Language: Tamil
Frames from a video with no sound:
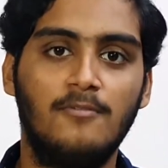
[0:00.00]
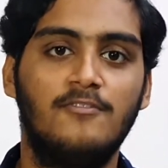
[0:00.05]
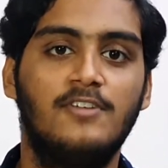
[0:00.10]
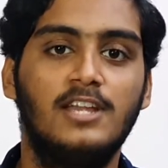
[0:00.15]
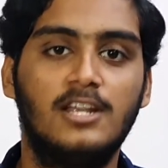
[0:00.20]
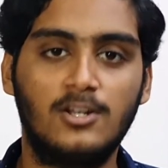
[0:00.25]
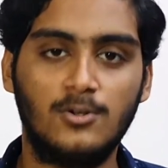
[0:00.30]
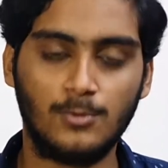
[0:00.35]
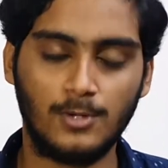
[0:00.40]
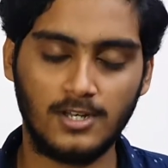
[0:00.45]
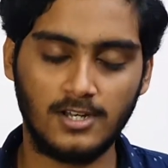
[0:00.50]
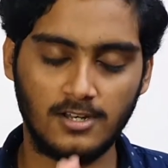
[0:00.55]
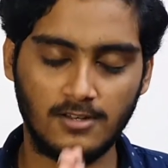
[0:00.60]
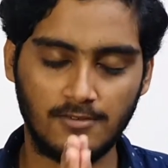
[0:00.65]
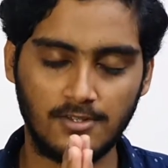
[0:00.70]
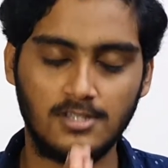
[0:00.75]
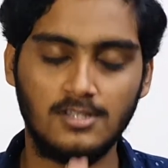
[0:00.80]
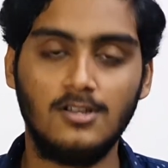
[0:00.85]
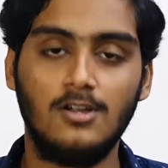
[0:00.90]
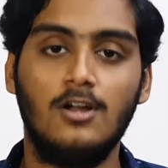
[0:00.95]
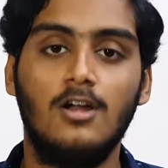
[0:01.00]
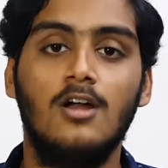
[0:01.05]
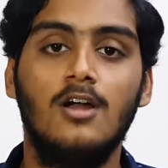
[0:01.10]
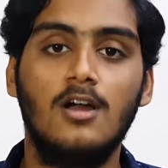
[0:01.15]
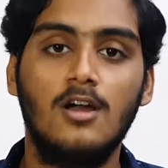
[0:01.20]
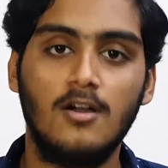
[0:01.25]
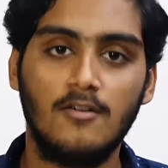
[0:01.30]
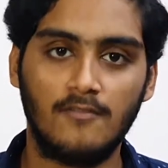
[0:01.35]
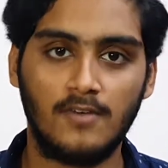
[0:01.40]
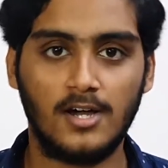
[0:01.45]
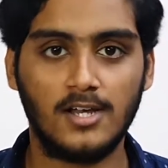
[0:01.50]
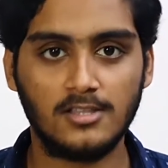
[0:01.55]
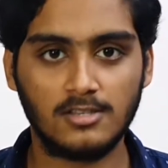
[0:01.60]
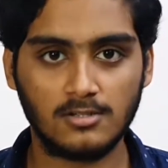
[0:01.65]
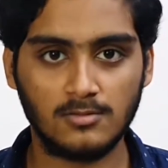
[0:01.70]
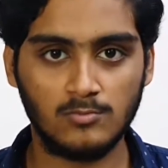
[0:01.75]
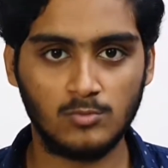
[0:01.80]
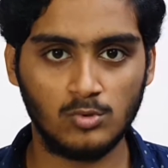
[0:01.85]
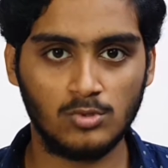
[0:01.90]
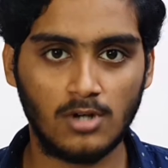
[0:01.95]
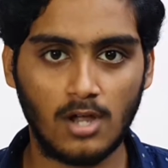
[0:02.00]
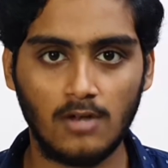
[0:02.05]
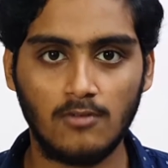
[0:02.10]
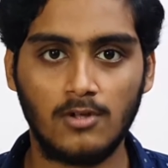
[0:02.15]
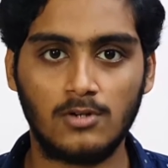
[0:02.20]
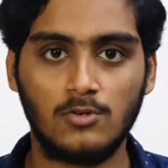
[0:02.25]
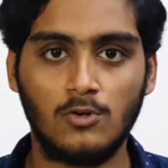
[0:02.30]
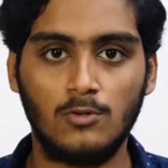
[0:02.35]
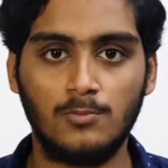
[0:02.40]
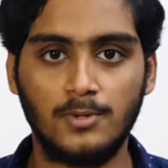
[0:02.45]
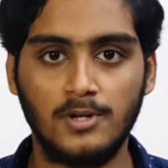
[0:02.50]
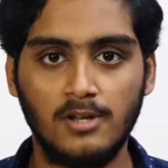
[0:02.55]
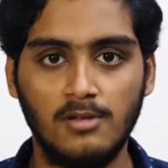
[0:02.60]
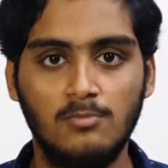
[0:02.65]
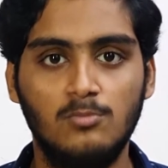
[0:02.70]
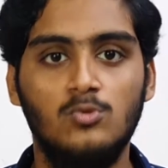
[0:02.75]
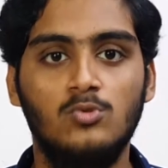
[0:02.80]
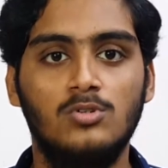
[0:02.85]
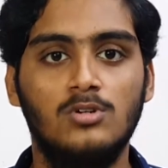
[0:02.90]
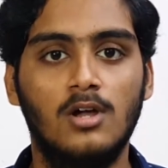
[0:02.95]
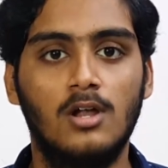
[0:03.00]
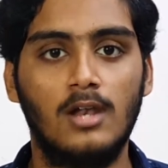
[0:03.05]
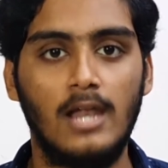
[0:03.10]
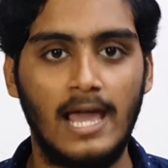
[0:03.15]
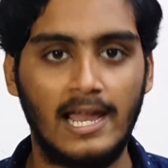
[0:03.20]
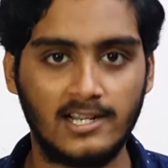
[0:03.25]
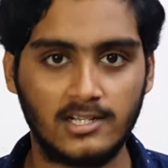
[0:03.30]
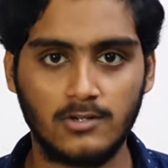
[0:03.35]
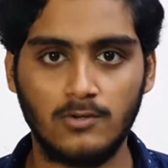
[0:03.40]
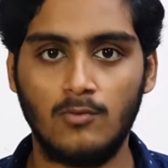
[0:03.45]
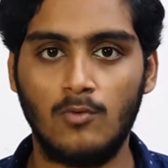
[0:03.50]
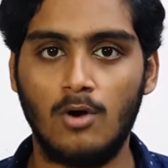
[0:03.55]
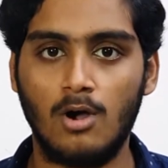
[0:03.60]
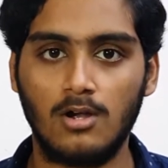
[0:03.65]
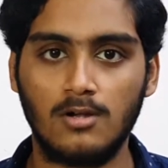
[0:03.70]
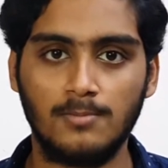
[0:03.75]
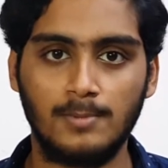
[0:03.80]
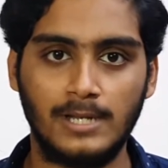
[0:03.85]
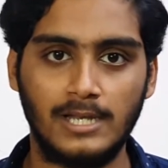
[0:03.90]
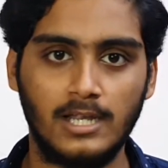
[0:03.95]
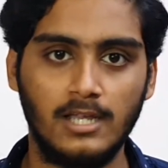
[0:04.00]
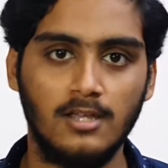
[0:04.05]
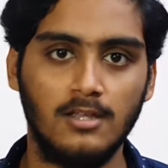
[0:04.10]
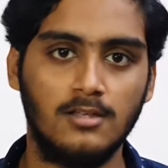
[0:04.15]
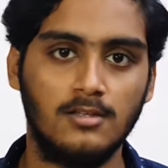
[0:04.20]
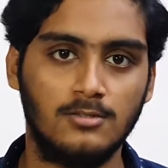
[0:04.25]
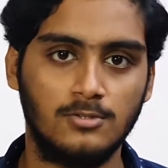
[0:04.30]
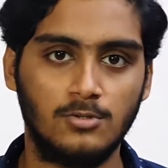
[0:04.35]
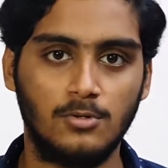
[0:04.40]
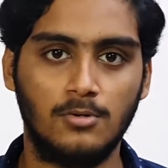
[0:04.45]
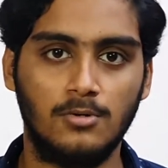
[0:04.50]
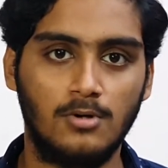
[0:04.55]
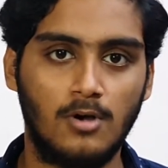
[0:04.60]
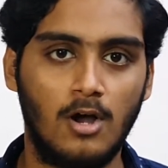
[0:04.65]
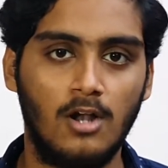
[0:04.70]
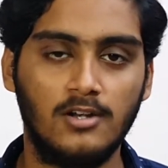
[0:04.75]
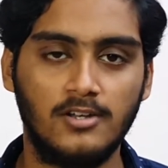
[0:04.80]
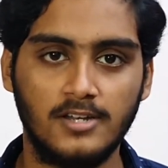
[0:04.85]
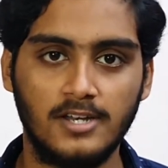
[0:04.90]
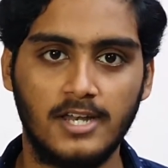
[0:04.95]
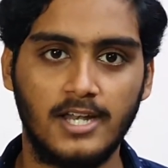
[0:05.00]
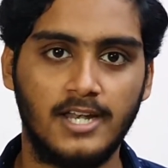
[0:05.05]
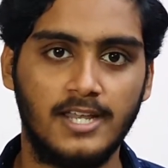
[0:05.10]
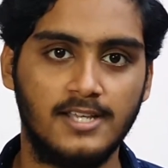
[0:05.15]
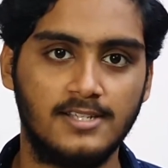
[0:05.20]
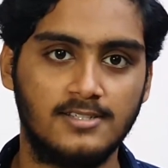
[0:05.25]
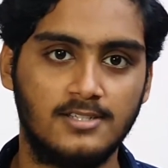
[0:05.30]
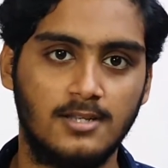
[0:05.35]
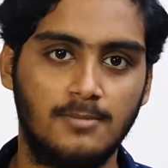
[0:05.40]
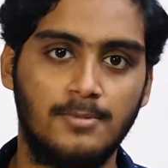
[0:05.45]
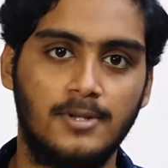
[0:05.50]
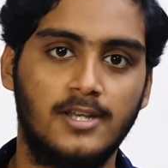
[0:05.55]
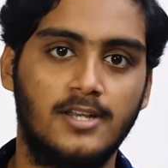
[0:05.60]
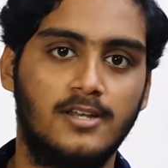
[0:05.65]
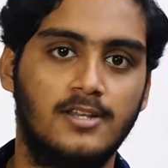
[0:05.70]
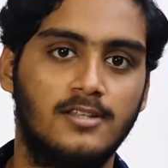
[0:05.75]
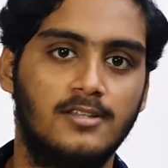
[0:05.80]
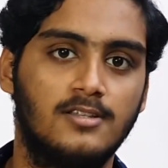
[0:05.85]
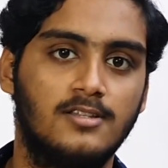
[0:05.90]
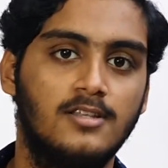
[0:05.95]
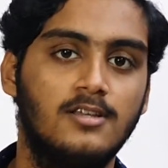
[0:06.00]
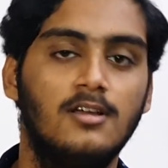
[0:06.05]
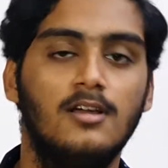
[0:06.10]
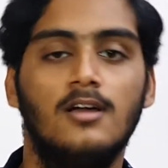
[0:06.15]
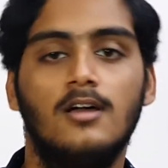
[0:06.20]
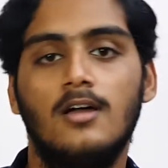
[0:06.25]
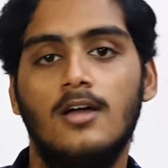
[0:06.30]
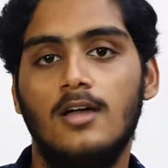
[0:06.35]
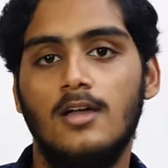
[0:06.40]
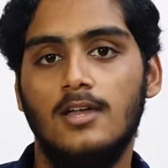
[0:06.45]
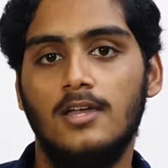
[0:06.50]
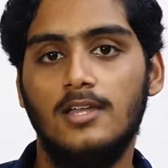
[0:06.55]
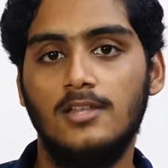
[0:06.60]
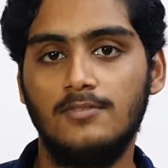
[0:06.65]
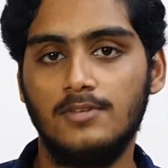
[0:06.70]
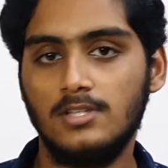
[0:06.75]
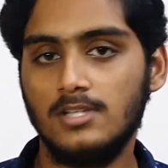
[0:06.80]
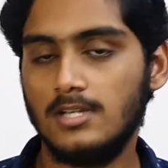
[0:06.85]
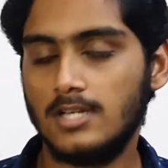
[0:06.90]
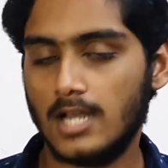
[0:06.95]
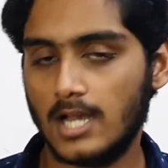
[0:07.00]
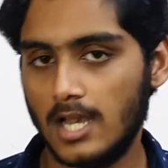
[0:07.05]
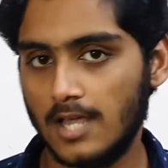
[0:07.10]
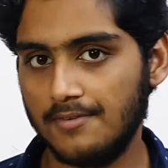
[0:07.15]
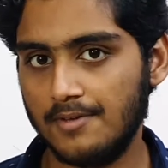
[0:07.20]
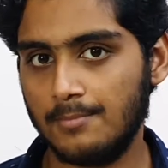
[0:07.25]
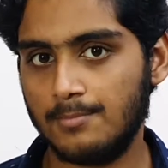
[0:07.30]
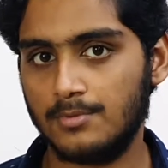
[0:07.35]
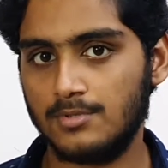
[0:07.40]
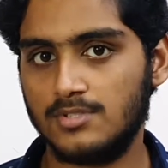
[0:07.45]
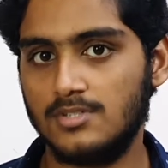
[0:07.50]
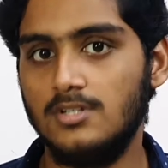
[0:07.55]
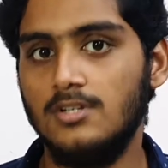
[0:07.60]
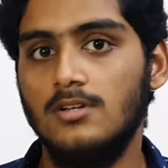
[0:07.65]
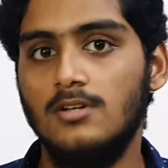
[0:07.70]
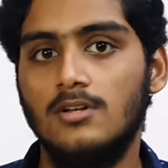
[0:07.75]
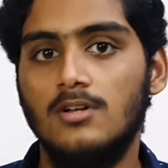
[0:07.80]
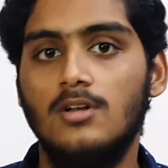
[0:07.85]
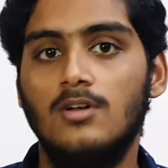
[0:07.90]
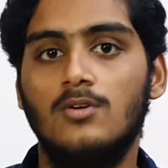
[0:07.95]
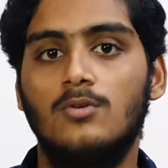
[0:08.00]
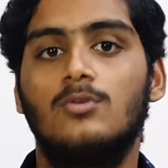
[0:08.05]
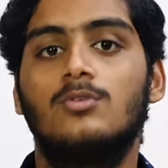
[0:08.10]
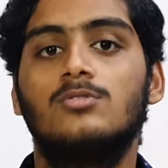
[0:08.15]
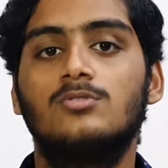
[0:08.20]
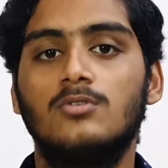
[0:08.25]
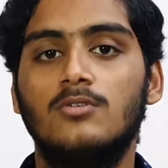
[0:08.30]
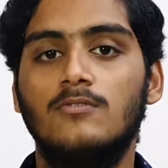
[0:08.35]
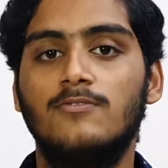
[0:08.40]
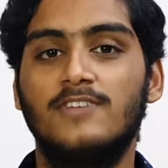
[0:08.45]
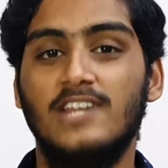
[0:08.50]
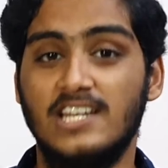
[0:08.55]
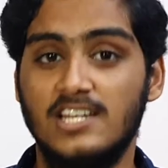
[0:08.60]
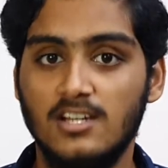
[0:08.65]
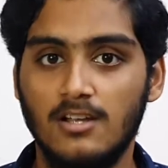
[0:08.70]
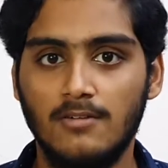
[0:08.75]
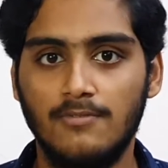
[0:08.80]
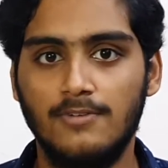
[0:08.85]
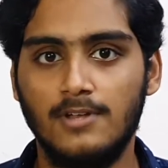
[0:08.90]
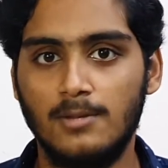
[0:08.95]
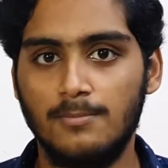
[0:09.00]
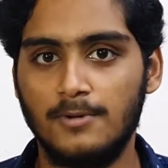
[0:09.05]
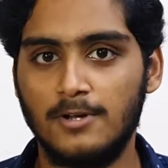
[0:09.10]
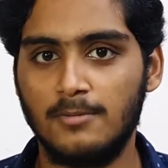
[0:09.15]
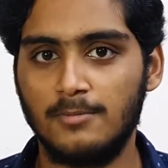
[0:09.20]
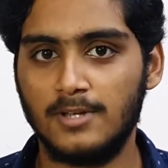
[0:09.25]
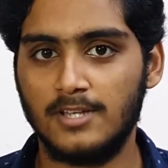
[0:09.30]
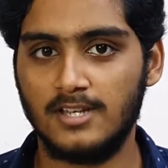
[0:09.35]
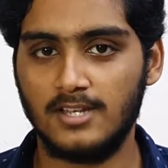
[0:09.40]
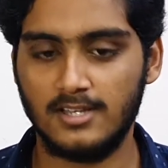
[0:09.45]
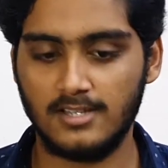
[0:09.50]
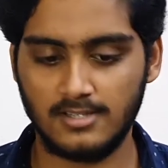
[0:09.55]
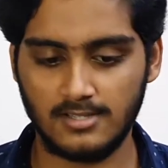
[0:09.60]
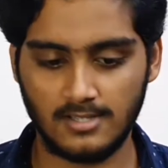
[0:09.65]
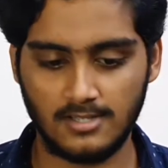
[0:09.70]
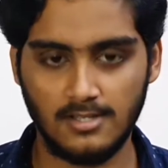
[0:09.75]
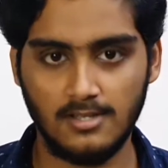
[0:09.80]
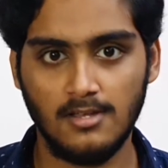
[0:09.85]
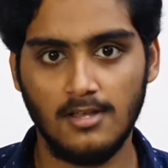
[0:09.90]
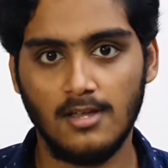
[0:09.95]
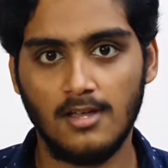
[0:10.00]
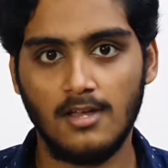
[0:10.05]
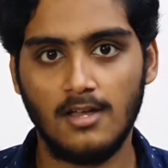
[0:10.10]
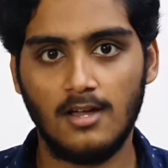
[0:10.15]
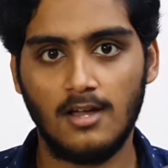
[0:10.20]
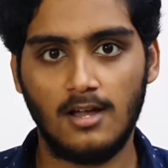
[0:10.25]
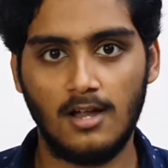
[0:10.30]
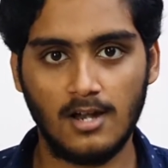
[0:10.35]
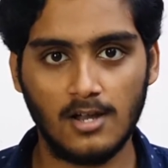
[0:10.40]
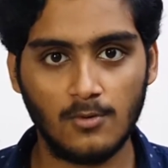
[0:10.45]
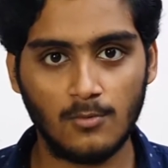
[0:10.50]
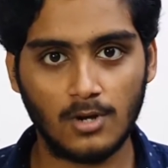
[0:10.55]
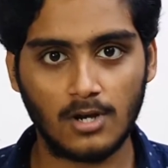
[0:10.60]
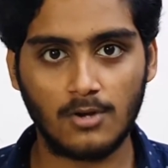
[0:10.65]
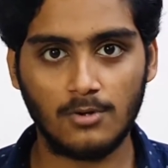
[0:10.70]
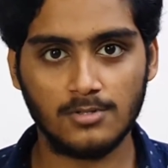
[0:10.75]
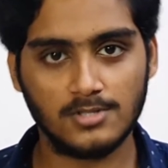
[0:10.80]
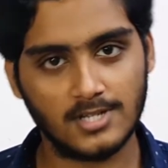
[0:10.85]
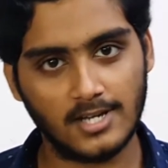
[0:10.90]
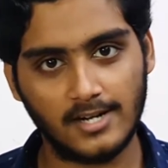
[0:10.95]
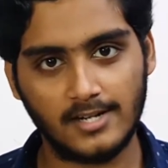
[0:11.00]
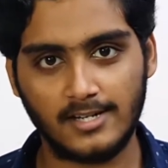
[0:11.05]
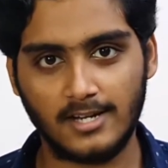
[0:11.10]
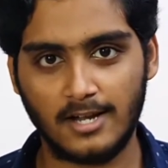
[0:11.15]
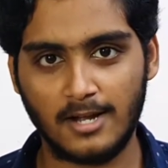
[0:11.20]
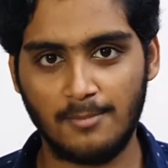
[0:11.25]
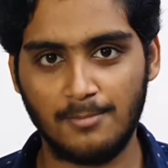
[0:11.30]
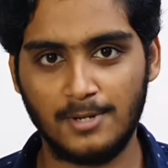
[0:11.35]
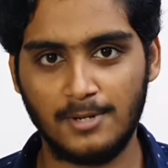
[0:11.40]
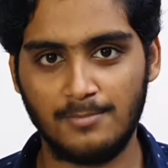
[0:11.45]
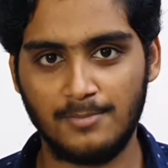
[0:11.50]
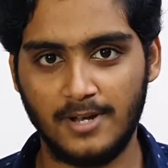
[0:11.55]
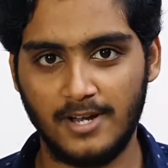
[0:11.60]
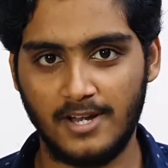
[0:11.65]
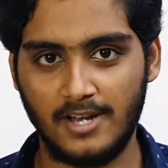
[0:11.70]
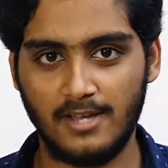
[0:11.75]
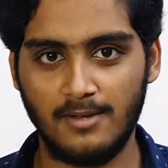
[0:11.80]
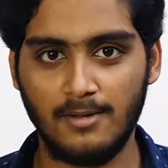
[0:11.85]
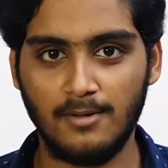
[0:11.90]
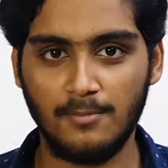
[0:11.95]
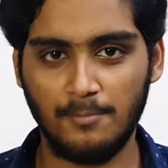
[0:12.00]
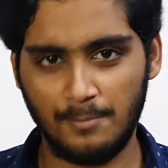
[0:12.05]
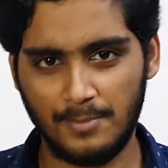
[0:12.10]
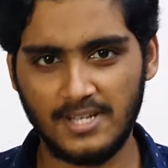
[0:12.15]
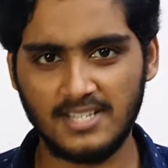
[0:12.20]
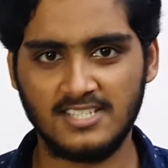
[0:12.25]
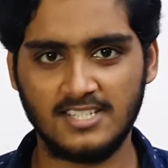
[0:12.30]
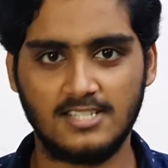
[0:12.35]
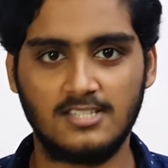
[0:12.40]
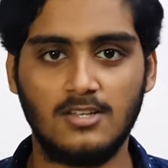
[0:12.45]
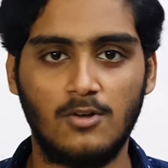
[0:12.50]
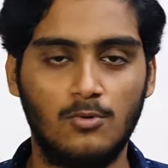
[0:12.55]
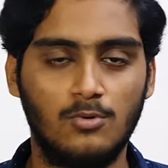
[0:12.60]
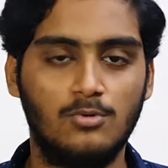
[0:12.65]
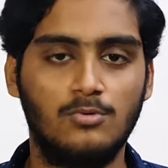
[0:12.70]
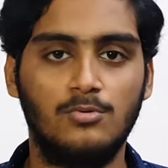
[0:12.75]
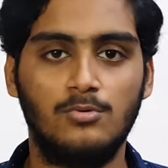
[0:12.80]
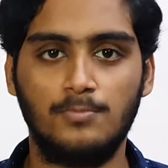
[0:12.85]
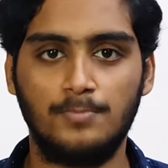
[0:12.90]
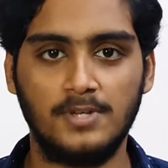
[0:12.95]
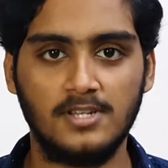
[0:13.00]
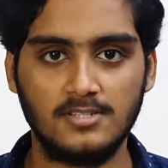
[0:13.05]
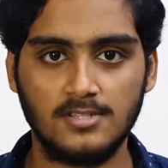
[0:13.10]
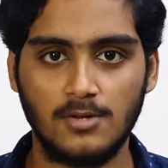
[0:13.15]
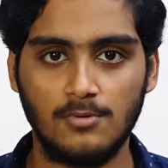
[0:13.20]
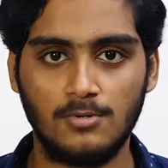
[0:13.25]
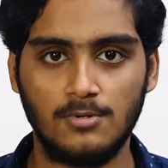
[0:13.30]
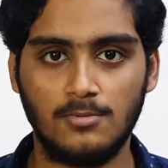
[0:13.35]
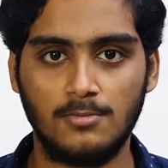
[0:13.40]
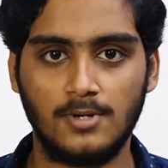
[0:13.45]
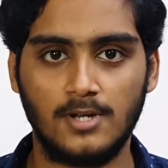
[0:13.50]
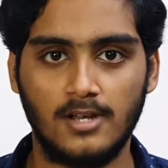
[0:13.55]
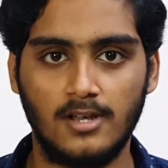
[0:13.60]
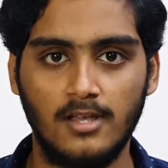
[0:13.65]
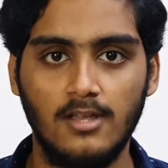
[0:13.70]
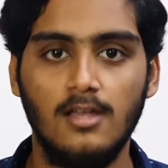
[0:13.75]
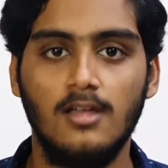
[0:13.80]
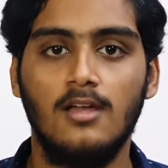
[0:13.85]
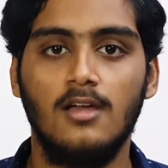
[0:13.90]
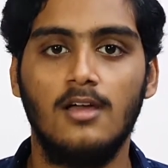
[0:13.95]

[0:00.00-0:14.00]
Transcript: வீக் டுவெல்லில் வந்து வாரத்துக்கு மூணு நாள் ஒர்க் அவுட் பண்ணேன் மூணு நாள் ஆக்டிவ் வாக் பண்ணேன் ஸோ ஆல்டர்னேட் டேஸில் பண்ணிகிட்டு இருந்தது இது வந்து நல்லாவே போச்சு கொஞ்சம் ஃப்ரெஷ்ஷாக ஃபீல் பண்ண மாதிரி இருந்தது ஆனால் ஒர்க் அவுட்ஸ் கரெக்டாக கம்ப்ளீட் பண்ணிட்டேன் பேசிக்ஸ் தான் ஒன்றும் பெருசாக ஒன்றும் பண்ணலை